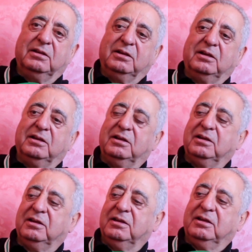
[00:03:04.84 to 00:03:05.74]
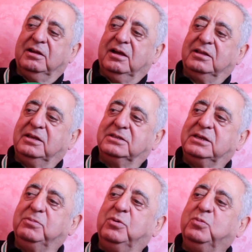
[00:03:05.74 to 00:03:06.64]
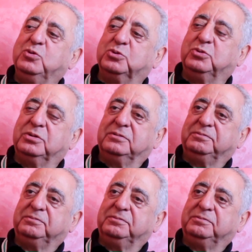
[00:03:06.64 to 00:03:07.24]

آه غادي يسيبو موجود